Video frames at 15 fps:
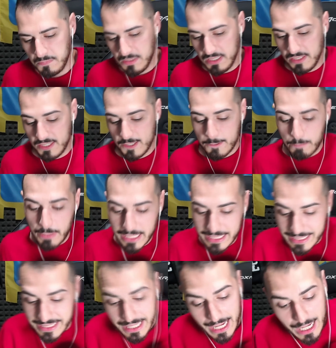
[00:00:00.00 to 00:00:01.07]

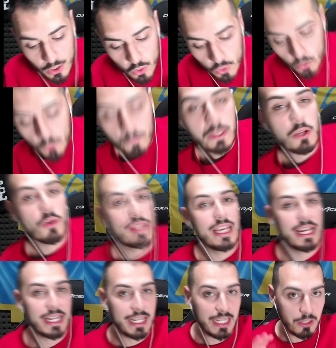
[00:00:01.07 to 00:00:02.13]
Spettacolo
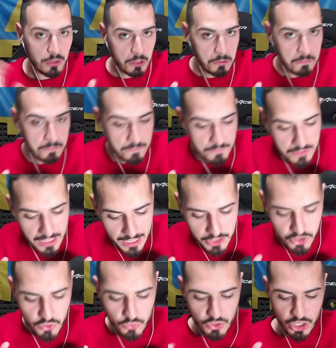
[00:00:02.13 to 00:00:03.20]
pirotecnico,
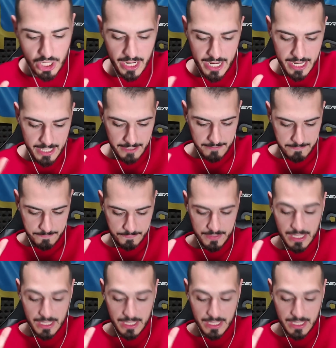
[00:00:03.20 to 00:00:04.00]
aggiungerei.